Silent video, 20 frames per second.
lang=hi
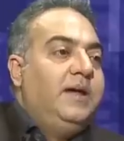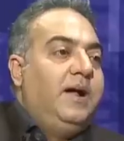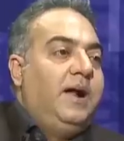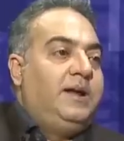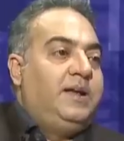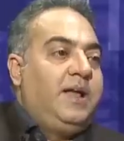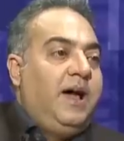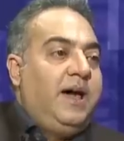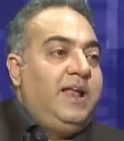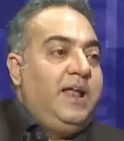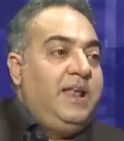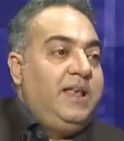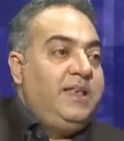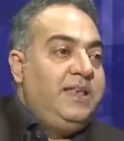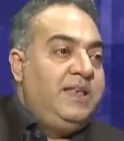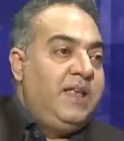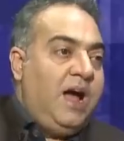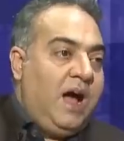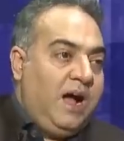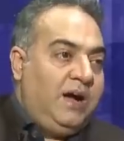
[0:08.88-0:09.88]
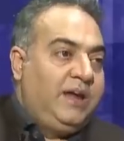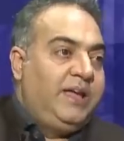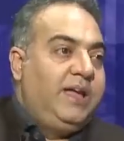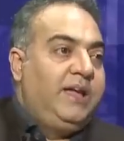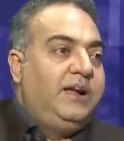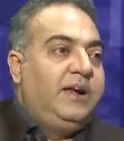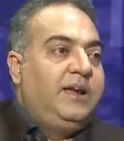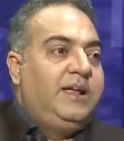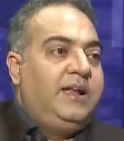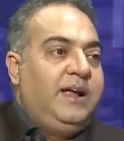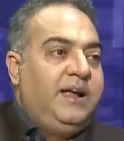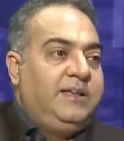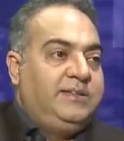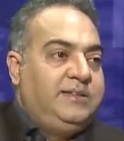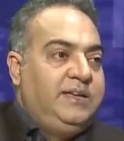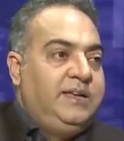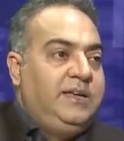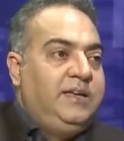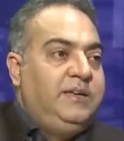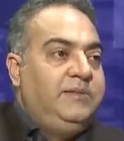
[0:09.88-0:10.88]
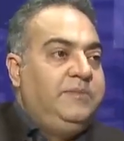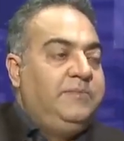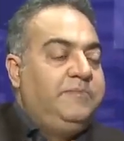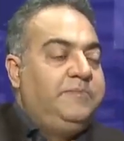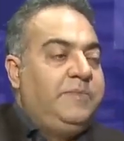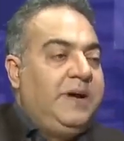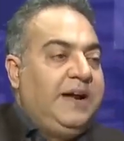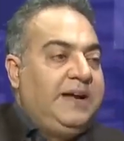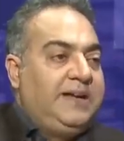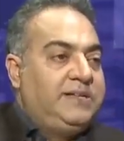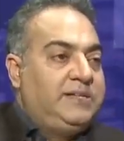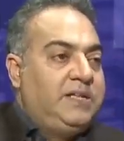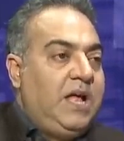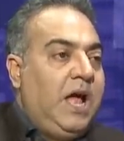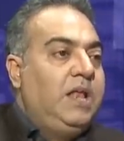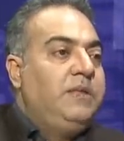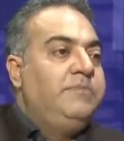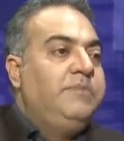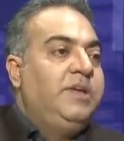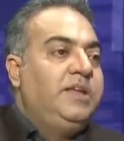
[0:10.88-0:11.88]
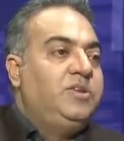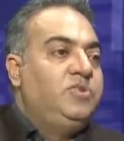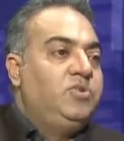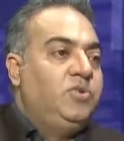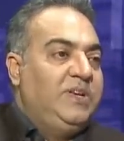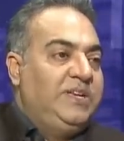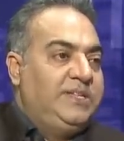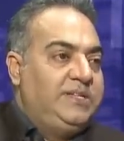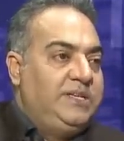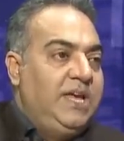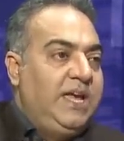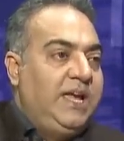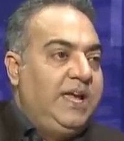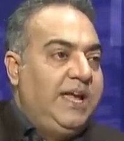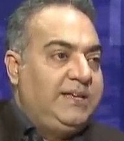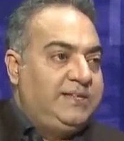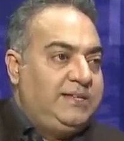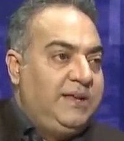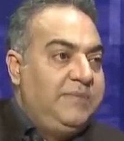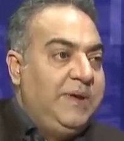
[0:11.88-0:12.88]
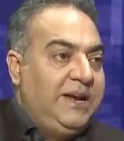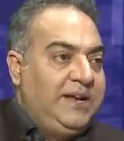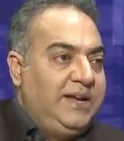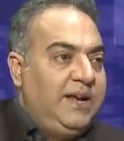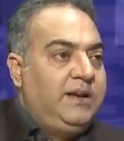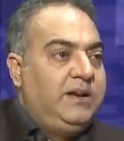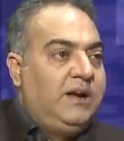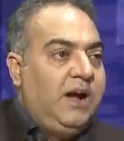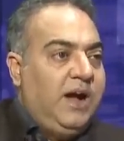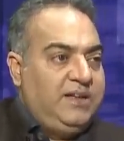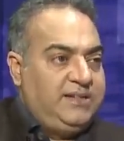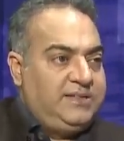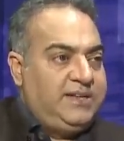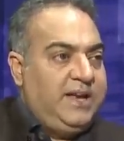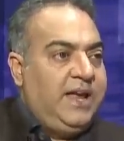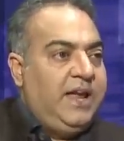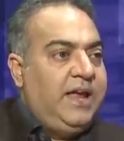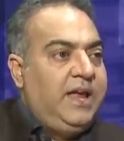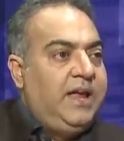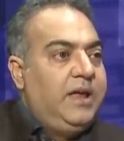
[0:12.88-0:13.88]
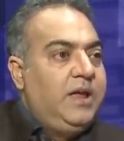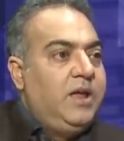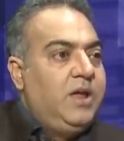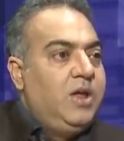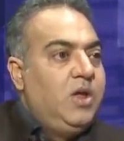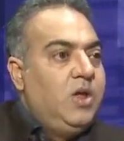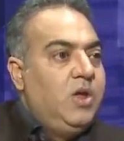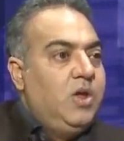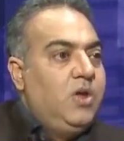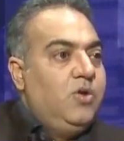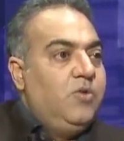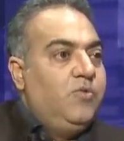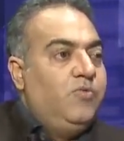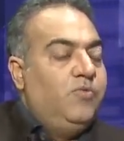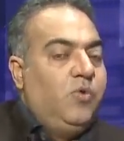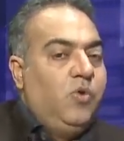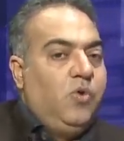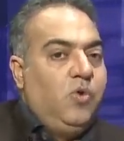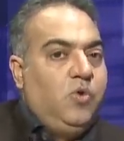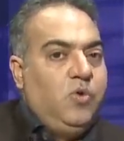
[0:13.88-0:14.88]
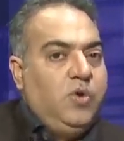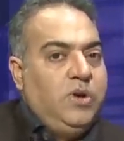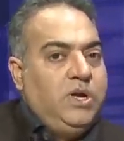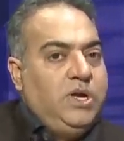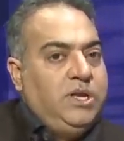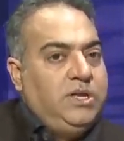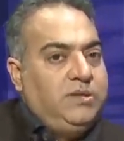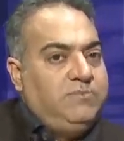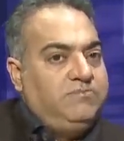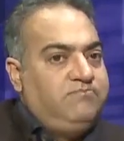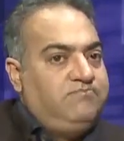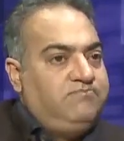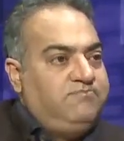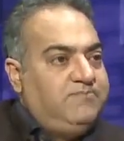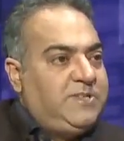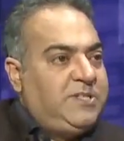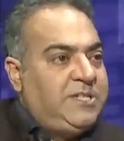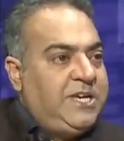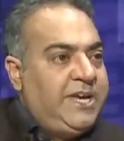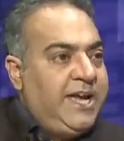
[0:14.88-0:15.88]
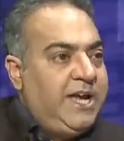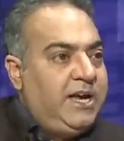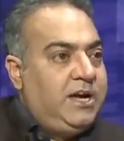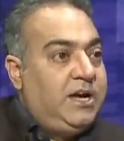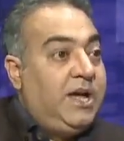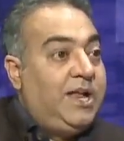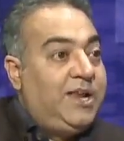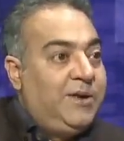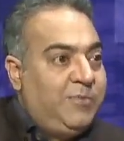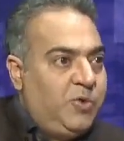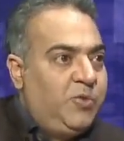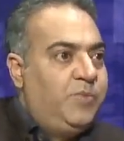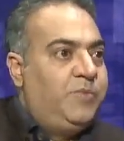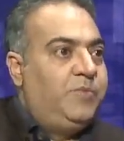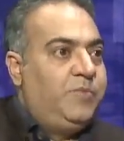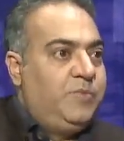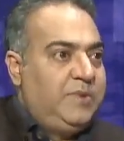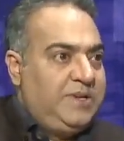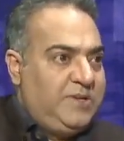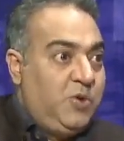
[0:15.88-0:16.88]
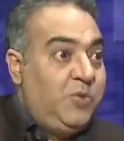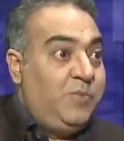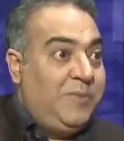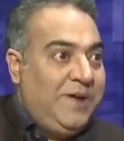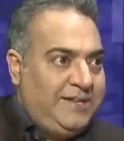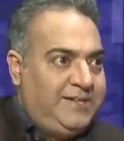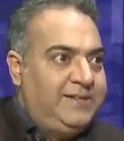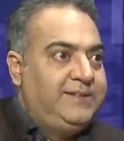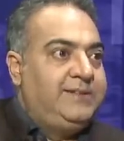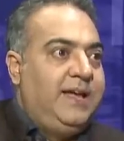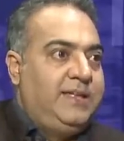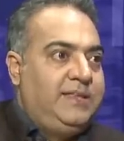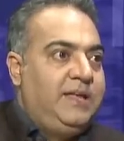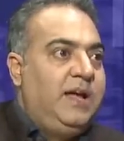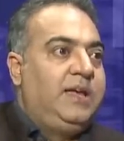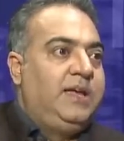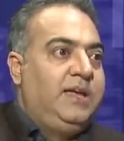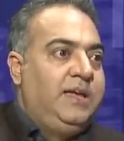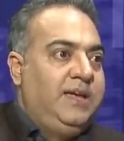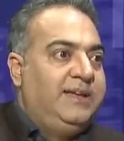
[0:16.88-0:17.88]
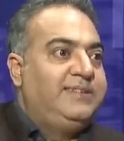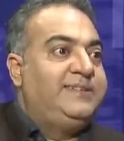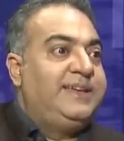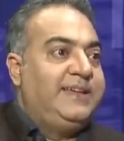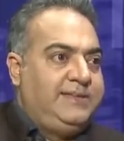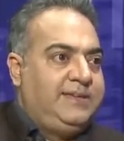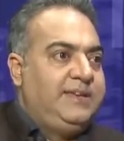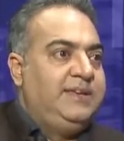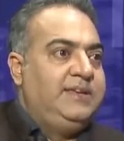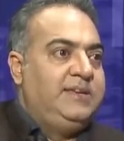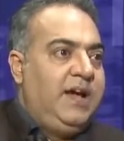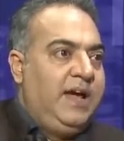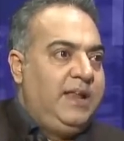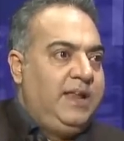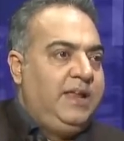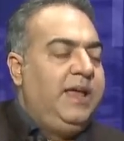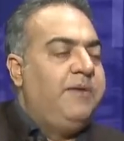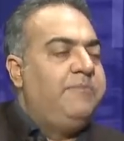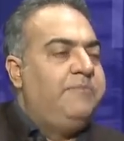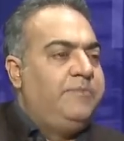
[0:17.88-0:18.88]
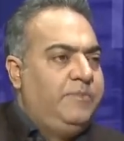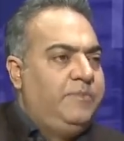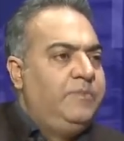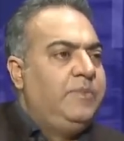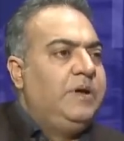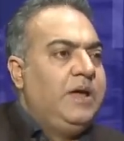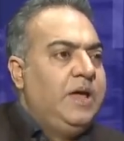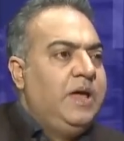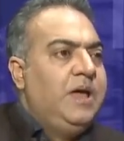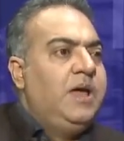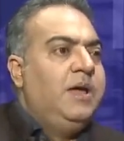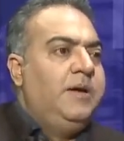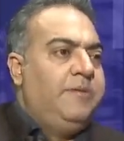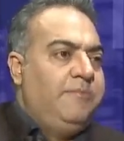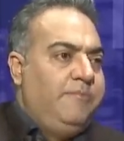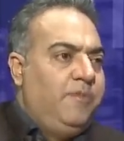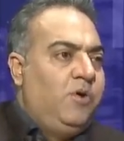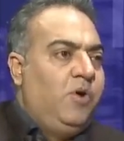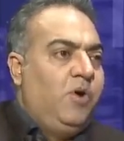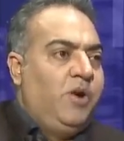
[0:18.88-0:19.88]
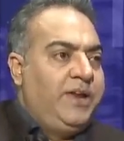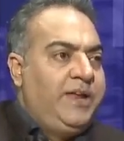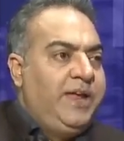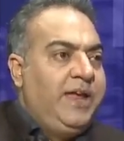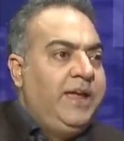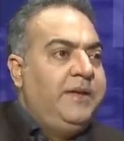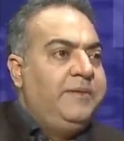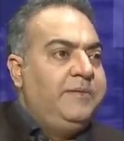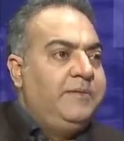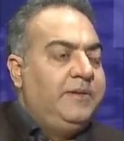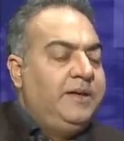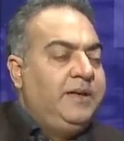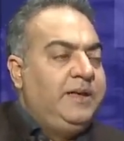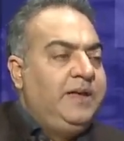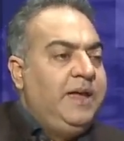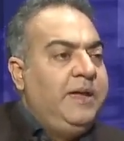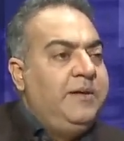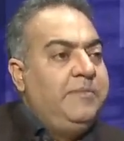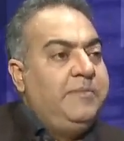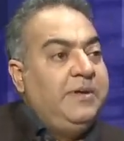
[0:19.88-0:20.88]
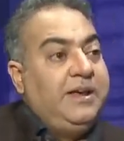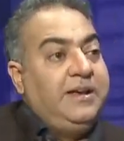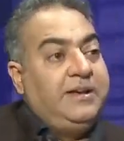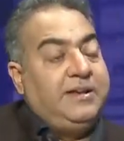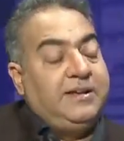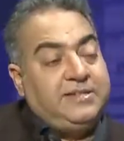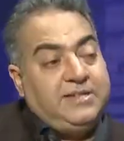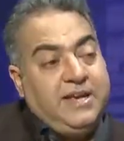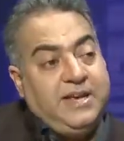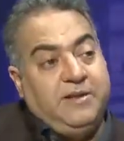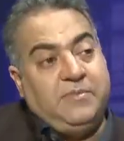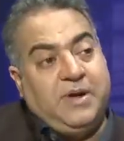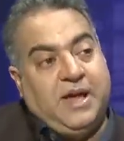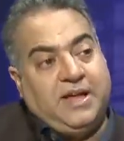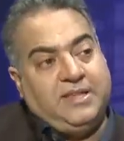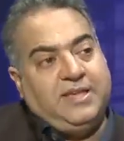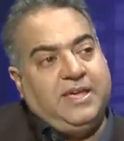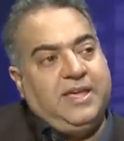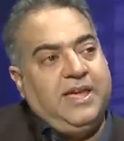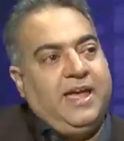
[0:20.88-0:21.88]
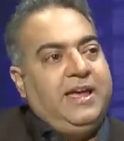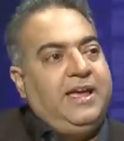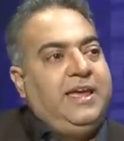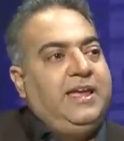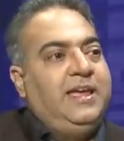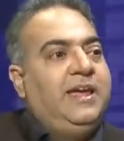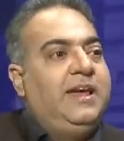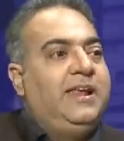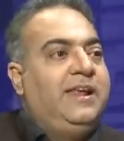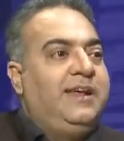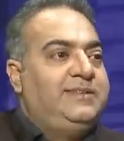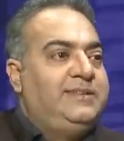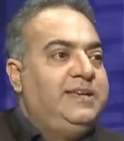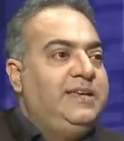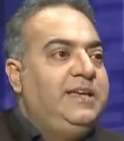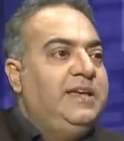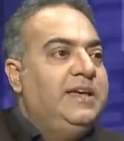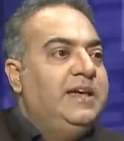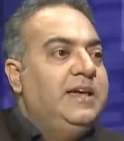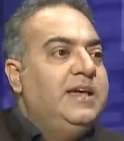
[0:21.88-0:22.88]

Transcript: 18 लाख एकड़ अराजी पाकिस्तान में जो इसकी एक एस्टिमेटेड कास्ट है वो कोई छः खरब रुपए से ज़्यादा की असेस की जा रही है और ये ये इंटरेस्टिंग बात ये है कि ये अराजी